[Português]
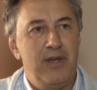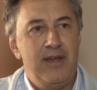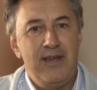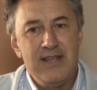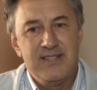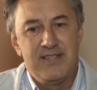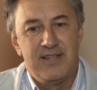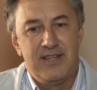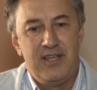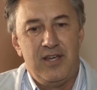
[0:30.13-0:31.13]
é esse
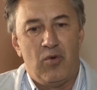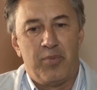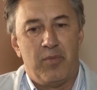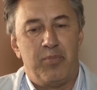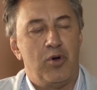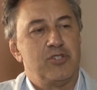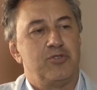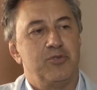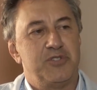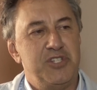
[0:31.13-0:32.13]
que é o
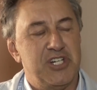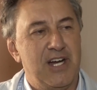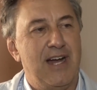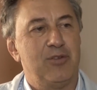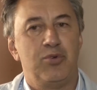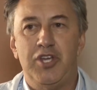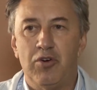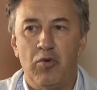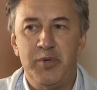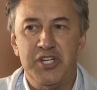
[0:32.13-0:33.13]
propósito do sindicato, que
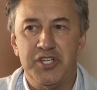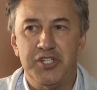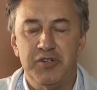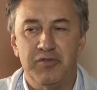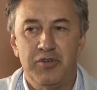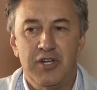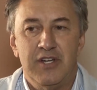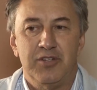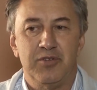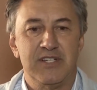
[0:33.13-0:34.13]
é o objetivo.
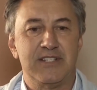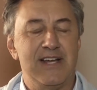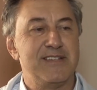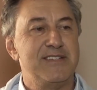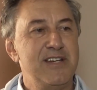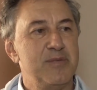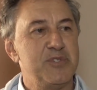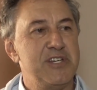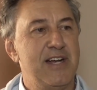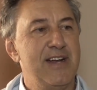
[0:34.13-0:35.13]
Nós
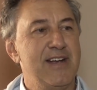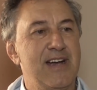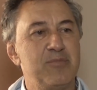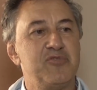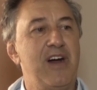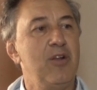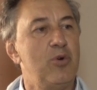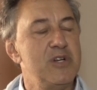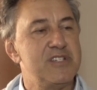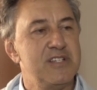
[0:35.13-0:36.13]
trazermos e agregarmos
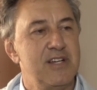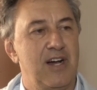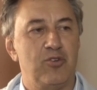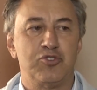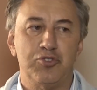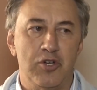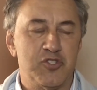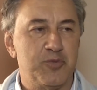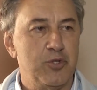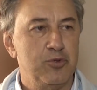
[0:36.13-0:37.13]
valores aos
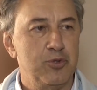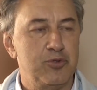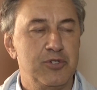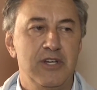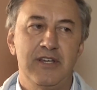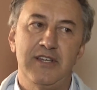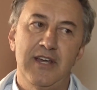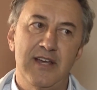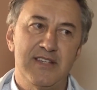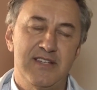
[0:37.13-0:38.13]
nossos produtos.
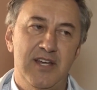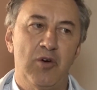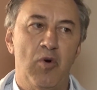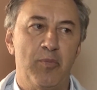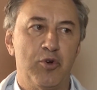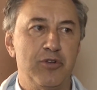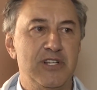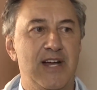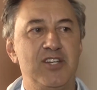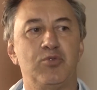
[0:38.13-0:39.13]
E esse é uma
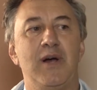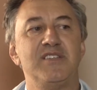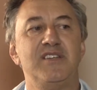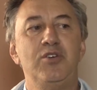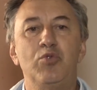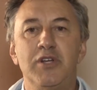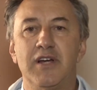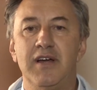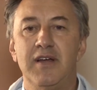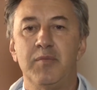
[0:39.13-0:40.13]
oportunidade quase que
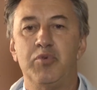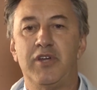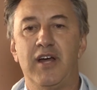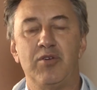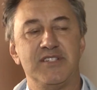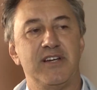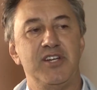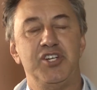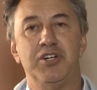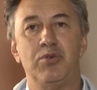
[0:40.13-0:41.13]
única, porque a nossa
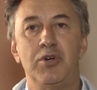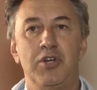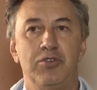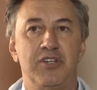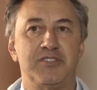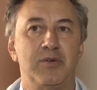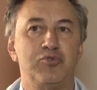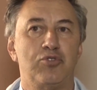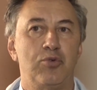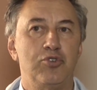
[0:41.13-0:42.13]
região, nós
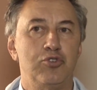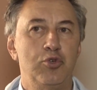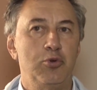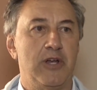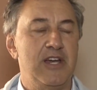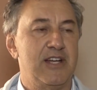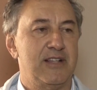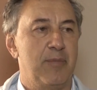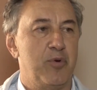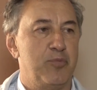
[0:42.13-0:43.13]
estamos com o Júlio aqui que
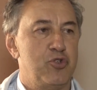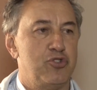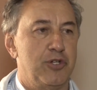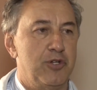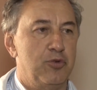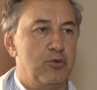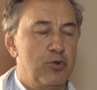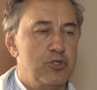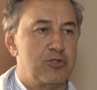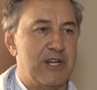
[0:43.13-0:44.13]
está proporcionando o
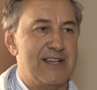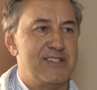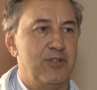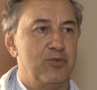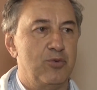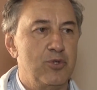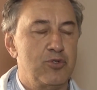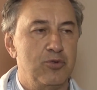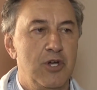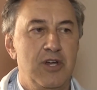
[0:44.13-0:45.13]
curso, trazendo o curso,